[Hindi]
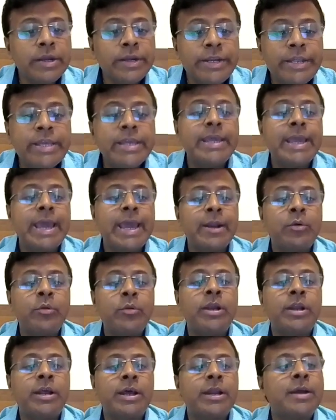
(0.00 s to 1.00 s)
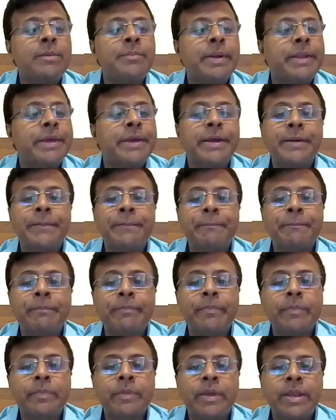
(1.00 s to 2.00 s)
डी um, कैलकुलेट करना पड़ेगा
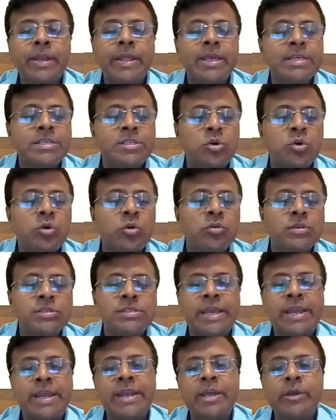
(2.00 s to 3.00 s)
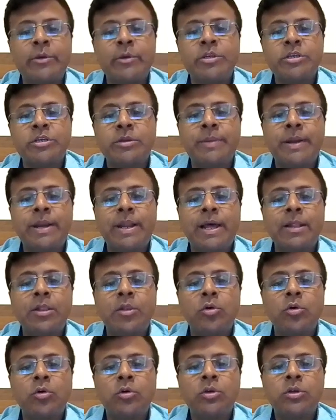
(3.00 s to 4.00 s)
यानी इसको सेकेंड इक्वेशन में
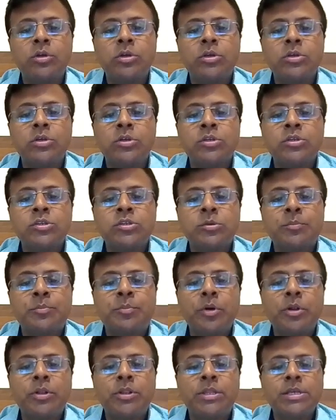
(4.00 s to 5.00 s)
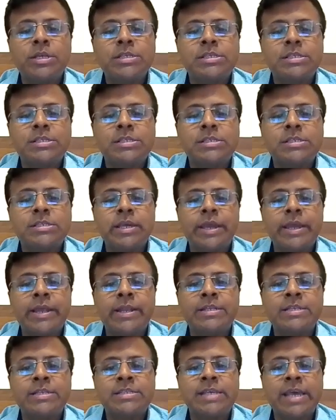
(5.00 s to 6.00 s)
डाल दो सो पुट दिस
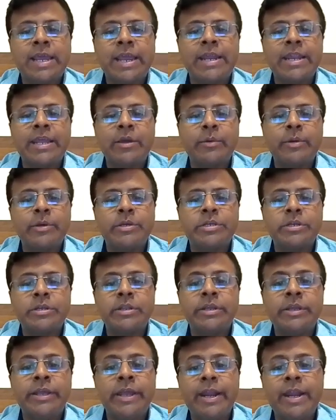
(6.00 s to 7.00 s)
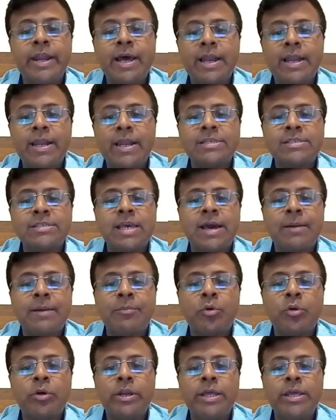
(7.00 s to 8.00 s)
इन सेकेंड इक्वेशन ये डालने से
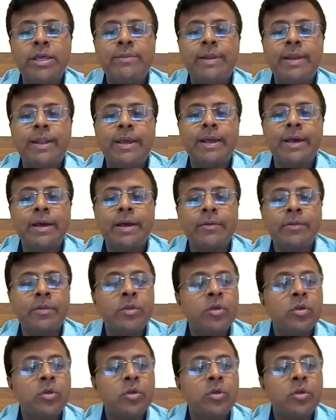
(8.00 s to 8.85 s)
आपको डी मिलेगा